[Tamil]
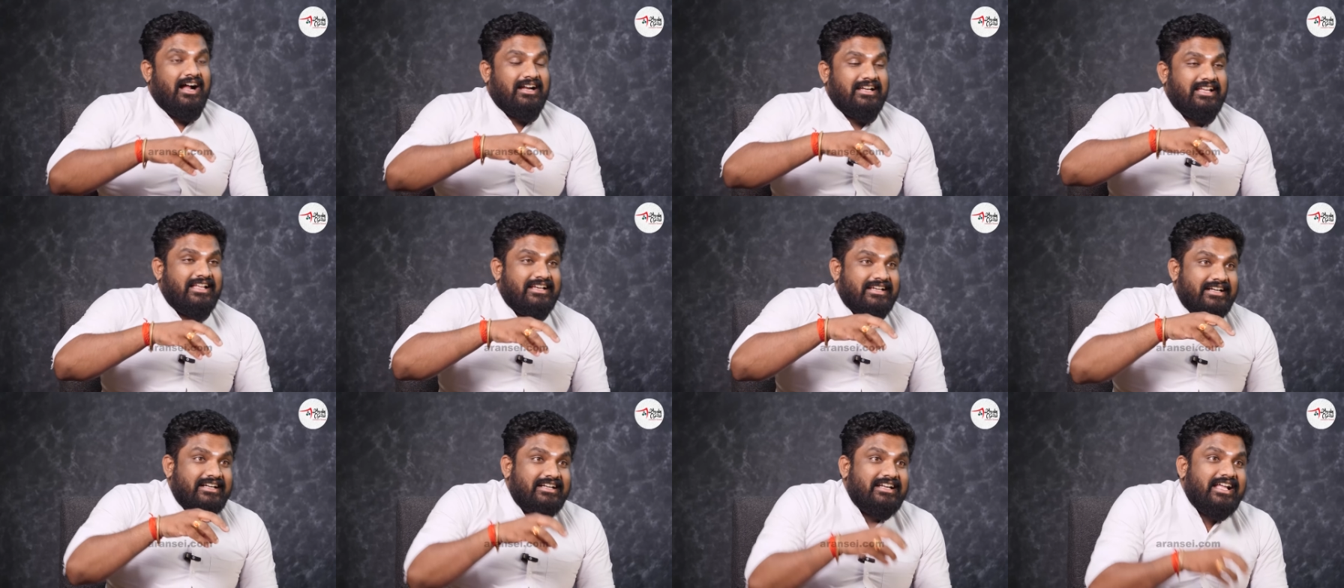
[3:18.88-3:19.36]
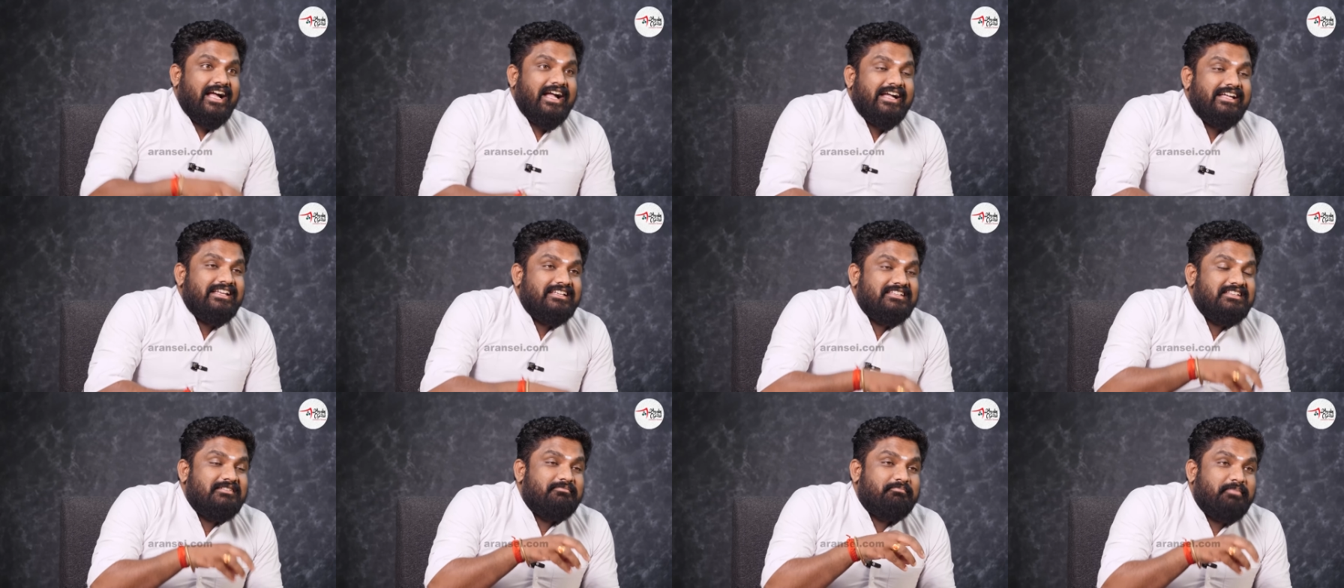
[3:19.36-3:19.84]
ஆனால்
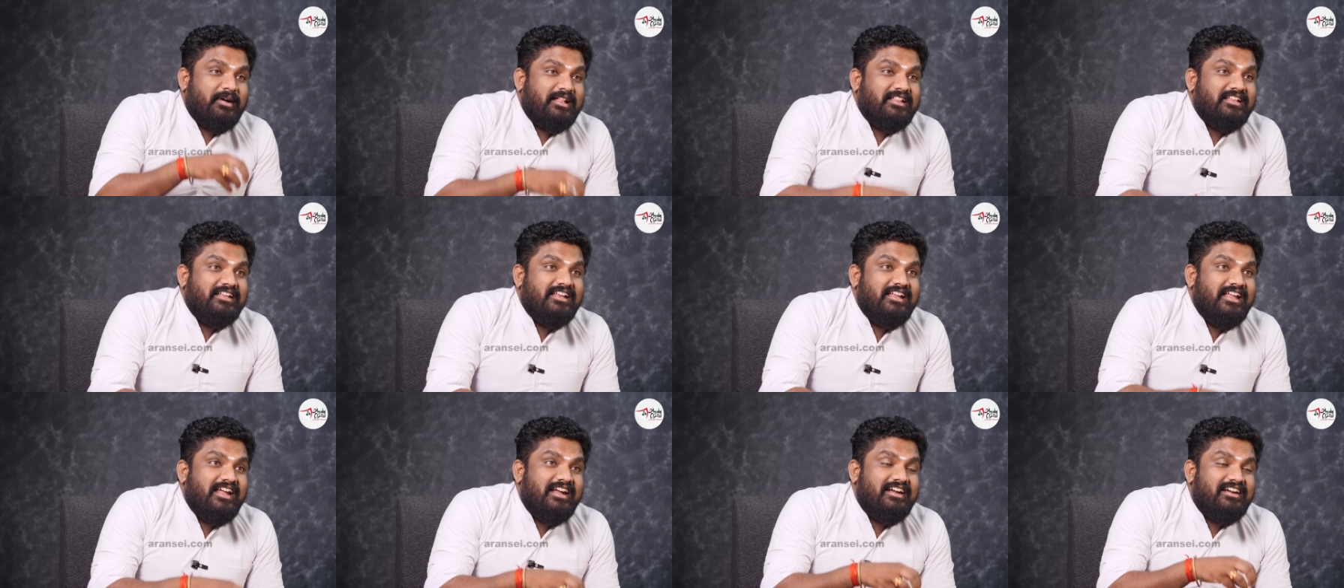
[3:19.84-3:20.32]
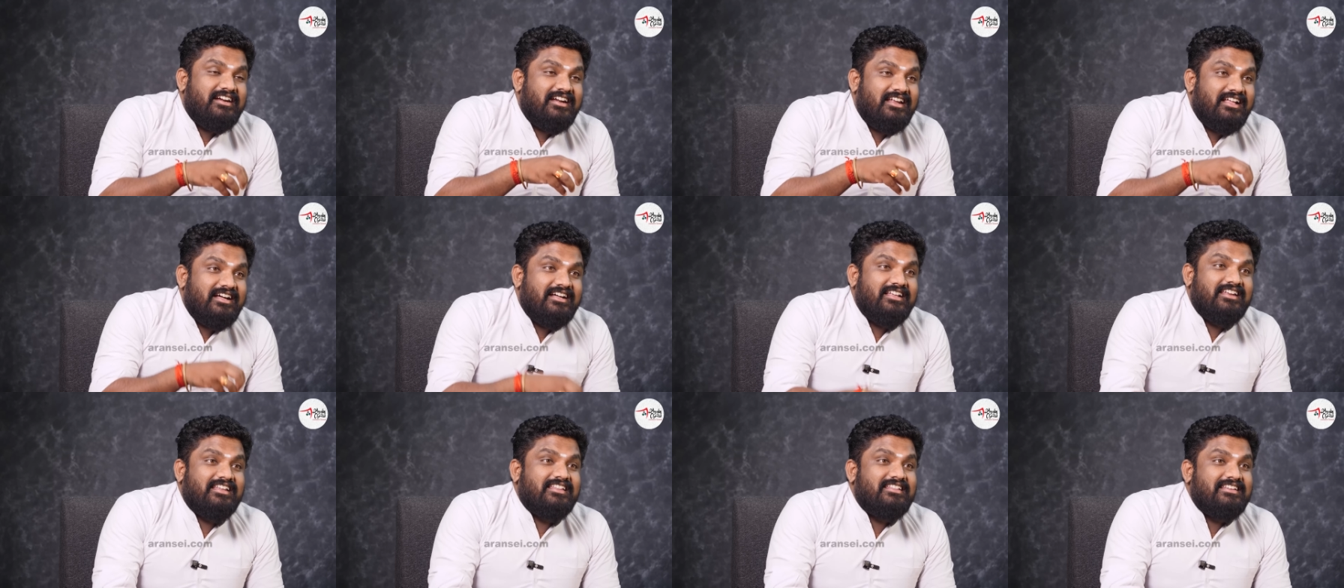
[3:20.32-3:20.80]
ரெண்டாயிரத்தி
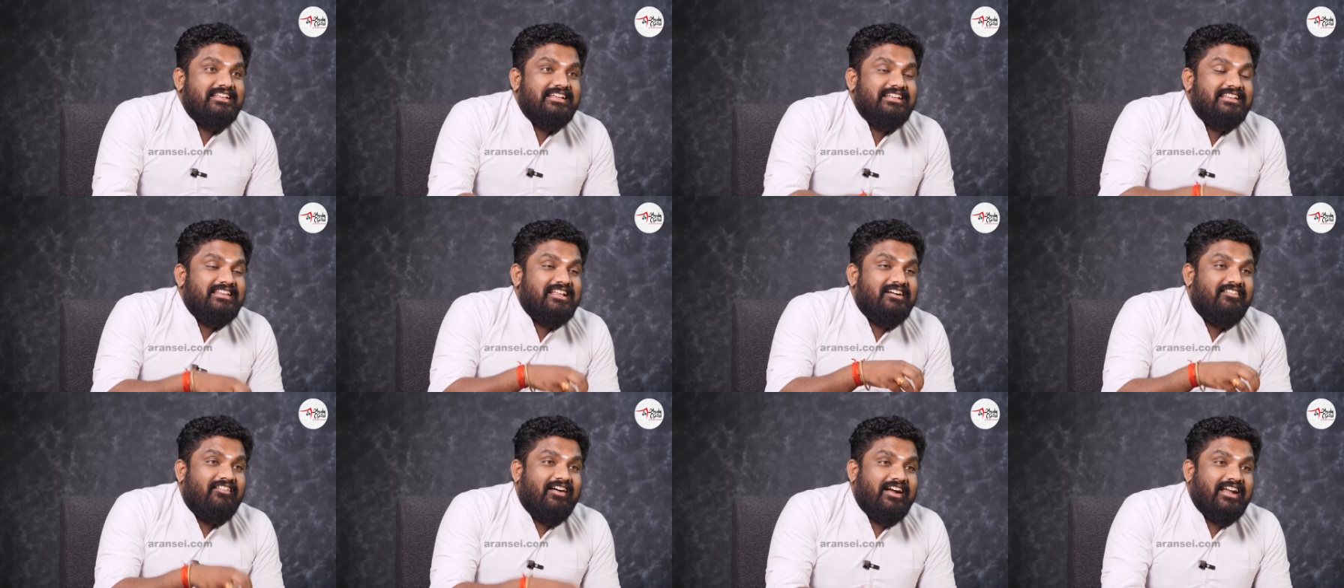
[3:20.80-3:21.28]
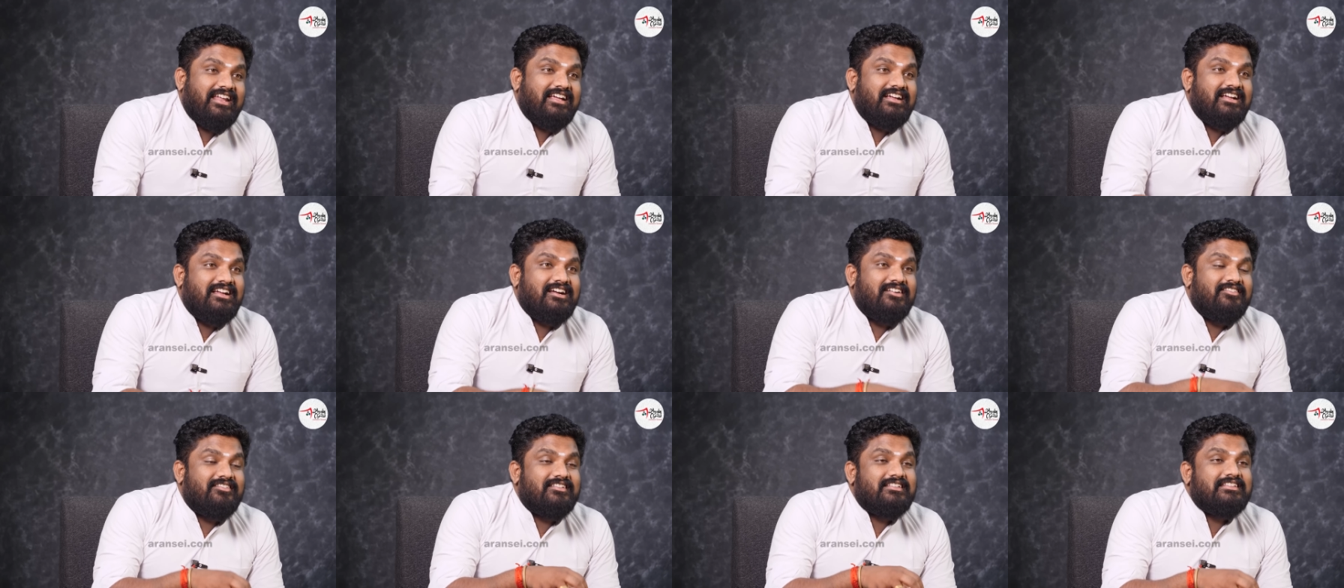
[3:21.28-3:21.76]
பதினேழுல இருந்து இந்த
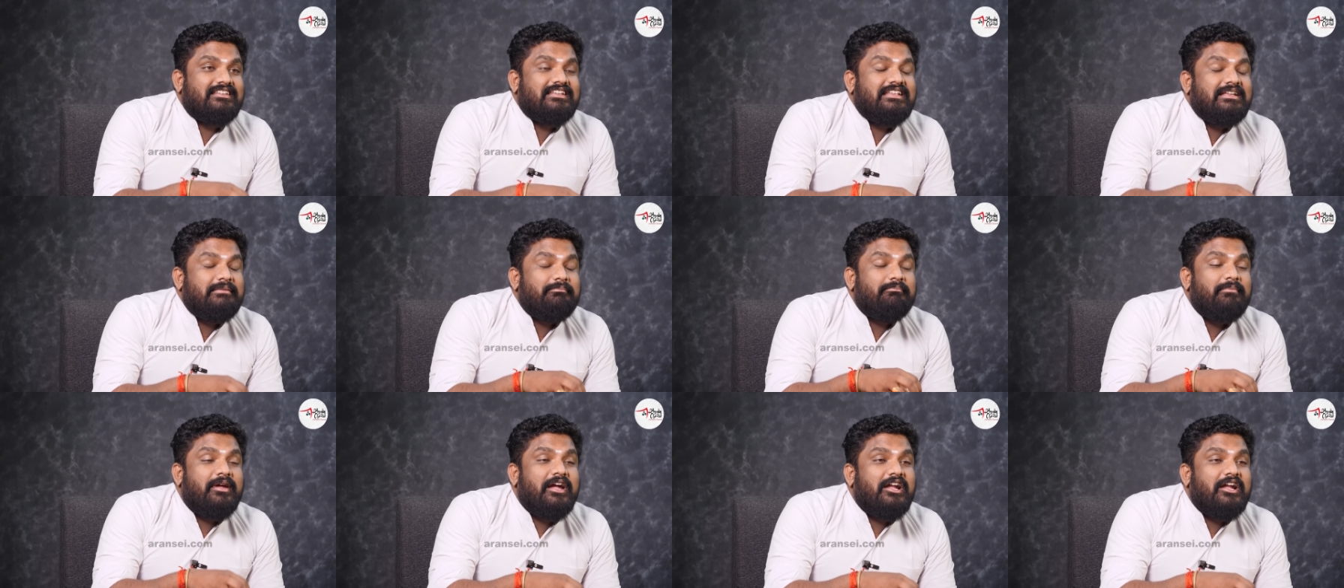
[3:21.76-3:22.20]
வழக்கை வந்து